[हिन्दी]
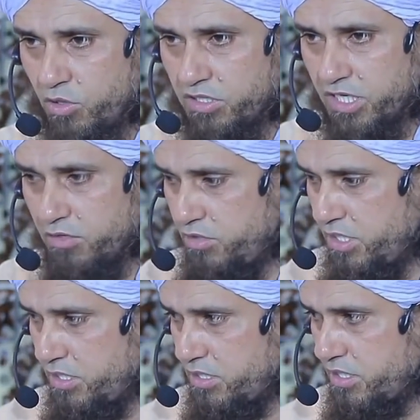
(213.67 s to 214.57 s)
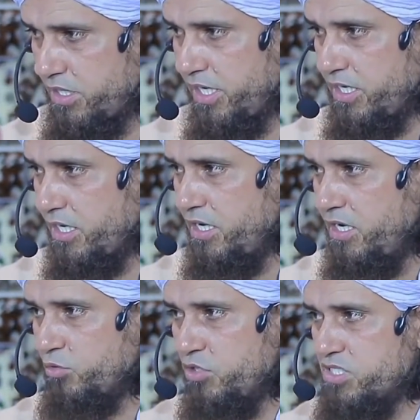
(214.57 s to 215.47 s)
बोलते क्यों नहीं नहीं है
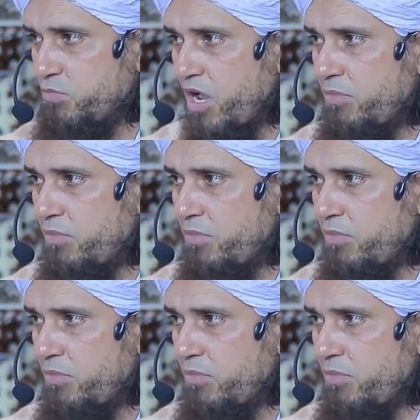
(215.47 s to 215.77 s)
तो इस